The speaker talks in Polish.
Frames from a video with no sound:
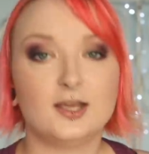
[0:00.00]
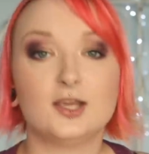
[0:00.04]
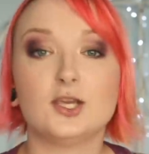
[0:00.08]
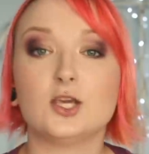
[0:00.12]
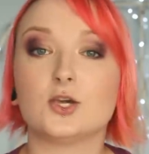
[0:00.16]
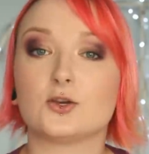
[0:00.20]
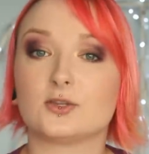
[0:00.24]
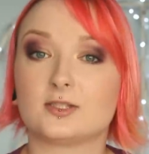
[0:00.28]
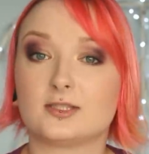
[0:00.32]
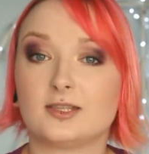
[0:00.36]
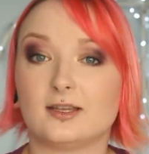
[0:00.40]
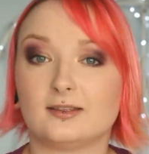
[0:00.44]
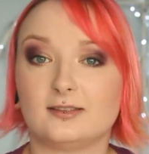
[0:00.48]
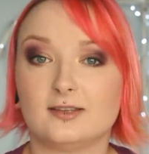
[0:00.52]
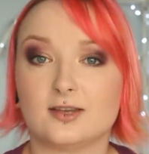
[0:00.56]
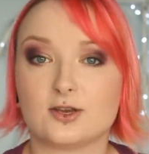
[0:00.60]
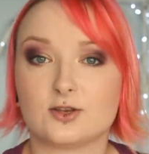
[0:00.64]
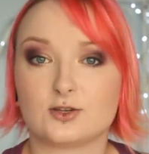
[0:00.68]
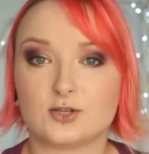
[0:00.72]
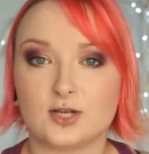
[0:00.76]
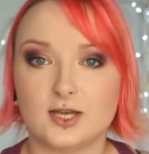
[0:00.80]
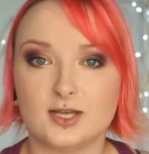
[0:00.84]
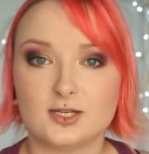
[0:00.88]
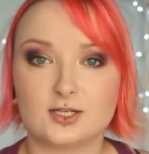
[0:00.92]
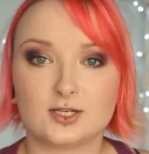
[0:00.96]
I
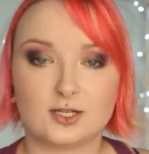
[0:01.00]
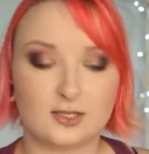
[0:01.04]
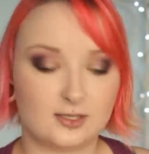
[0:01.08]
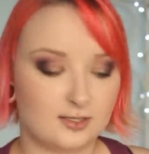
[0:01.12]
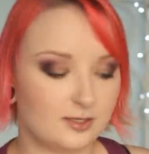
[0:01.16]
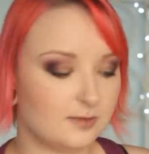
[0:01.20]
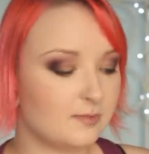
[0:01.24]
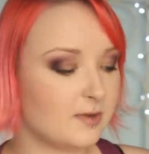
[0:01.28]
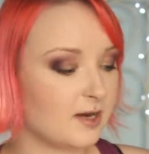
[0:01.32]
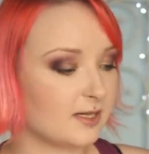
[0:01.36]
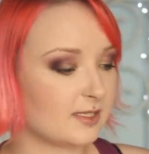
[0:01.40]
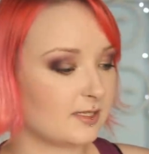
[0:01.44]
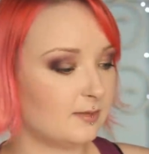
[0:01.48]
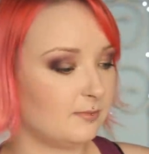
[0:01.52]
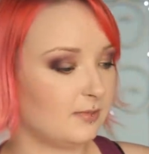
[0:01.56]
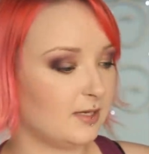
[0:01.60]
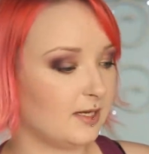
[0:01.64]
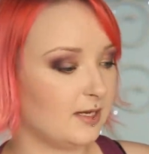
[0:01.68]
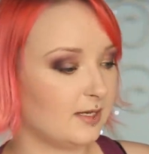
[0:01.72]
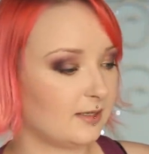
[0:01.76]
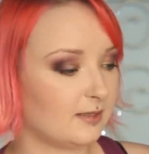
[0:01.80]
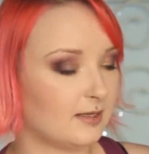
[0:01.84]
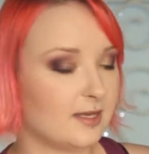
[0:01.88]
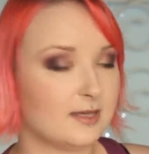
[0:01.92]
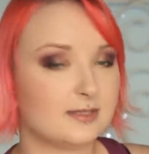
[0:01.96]
ostatnia rzecz, tym razem
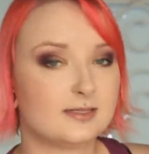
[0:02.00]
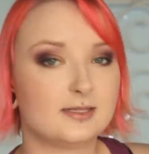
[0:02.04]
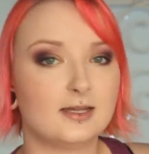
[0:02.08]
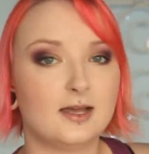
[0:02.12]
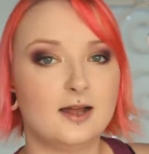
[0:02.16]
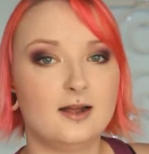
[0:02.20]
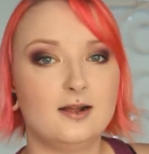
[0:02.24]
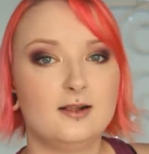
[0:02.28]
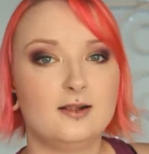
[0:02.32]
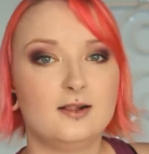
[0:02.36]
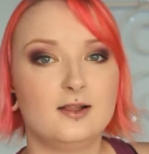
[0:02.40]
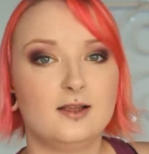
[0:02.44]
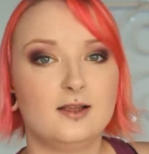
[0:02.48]
pielęgnacja.